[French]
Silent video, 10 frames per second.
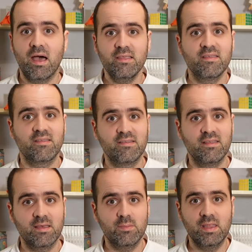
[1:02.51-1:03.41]
à ces
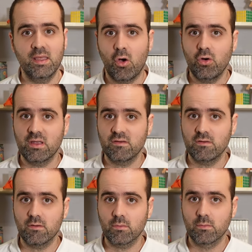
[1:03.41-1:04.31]
acides aminés en
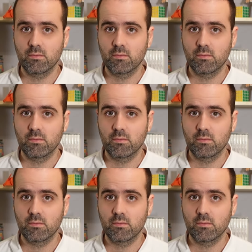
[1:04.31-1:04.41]
question.